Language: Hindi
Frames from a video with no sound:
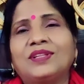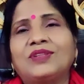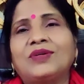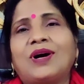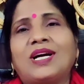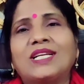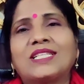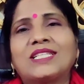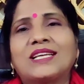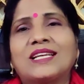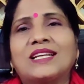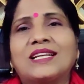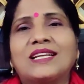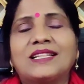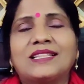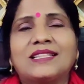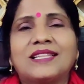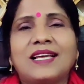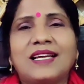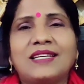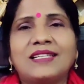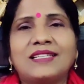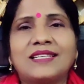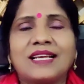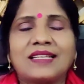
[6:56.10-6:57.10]
तो आज के लिए
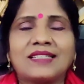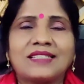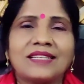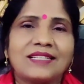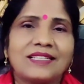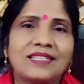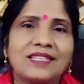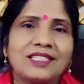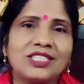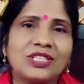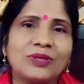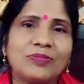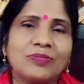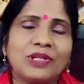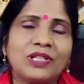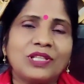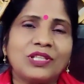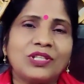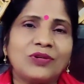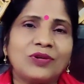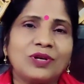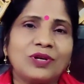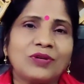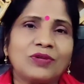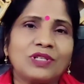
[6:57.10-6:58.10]
इतना ही इजाजत दीजिए
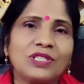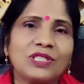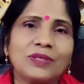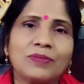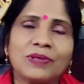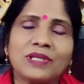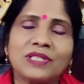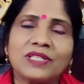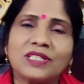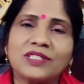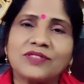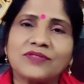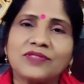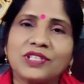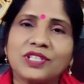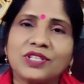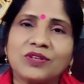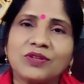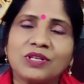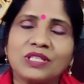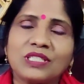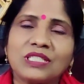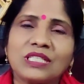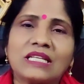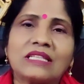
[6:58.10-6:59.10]
मिलती हूँ एक और जबरदस्त
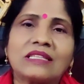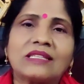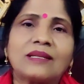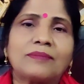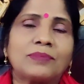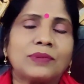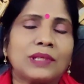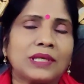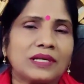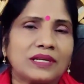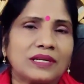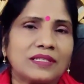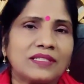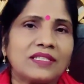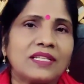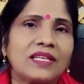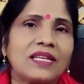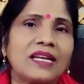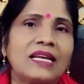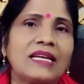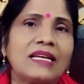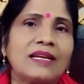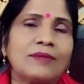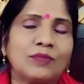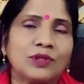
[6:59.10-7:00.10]
वीडियो के साथ तब तक
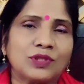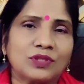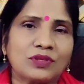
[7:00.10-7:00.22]
हंसते रहिए